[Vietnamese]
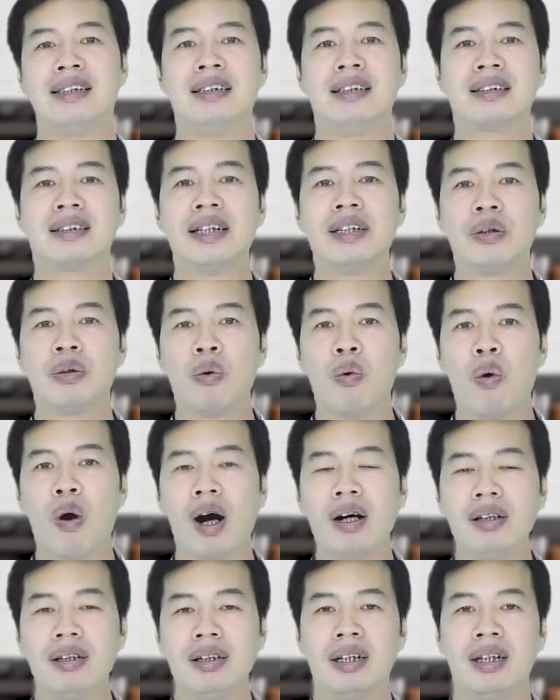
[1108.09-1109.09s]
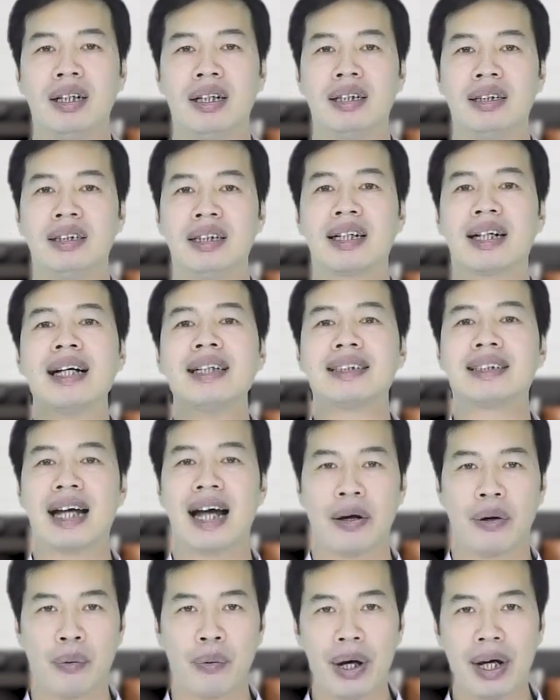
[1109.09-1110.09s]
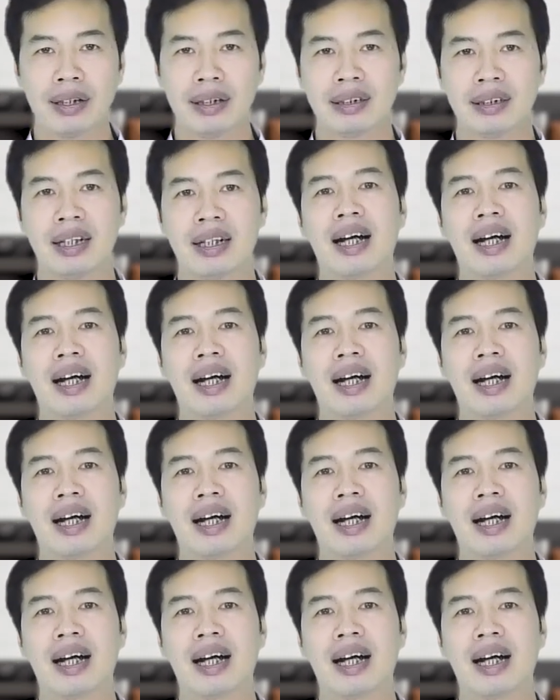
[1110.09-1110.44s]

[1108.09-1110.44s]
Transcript: những tình huống những cách giải quyết